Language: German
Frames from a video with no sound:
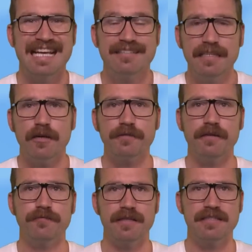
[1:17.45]
Sieht auf
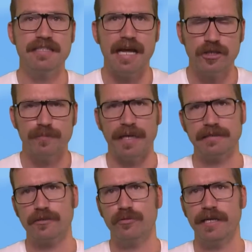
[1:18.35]
jeden Fall sehr
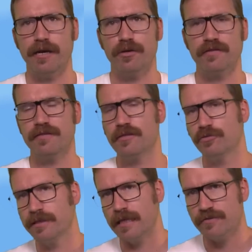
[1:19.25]
spektakulär aus, ist
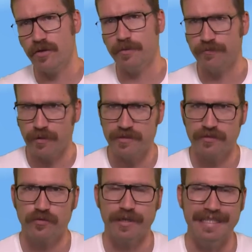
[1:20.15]
natürlich alles noch mit
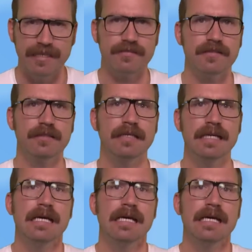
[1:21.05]
Vorsicht zu genießen.